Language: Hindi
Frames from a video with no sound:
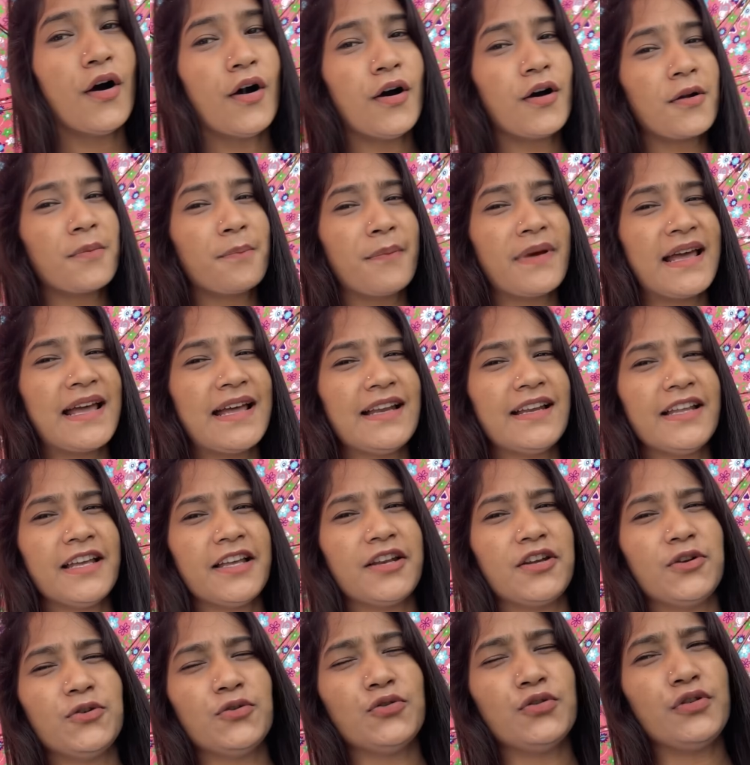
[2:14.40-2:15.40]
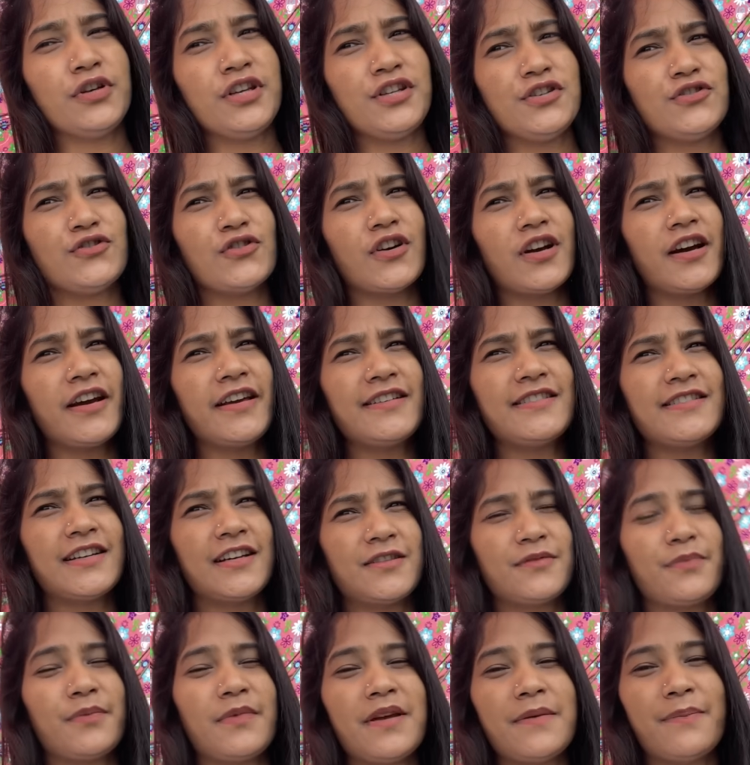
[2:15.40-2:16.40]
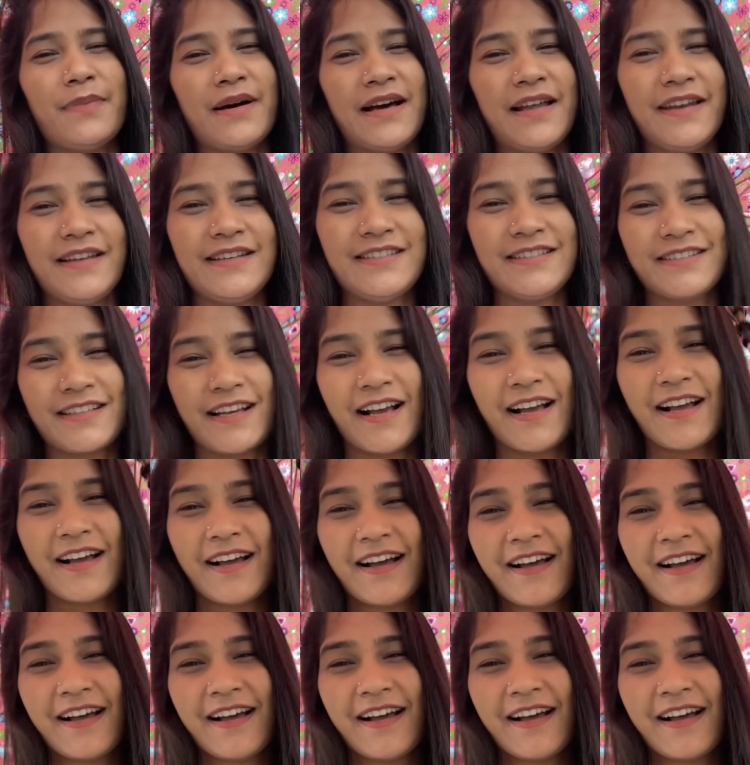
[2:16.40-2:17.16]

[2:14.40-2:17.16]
और मैं ले रही हूँ इंजॉय छत में बारिश का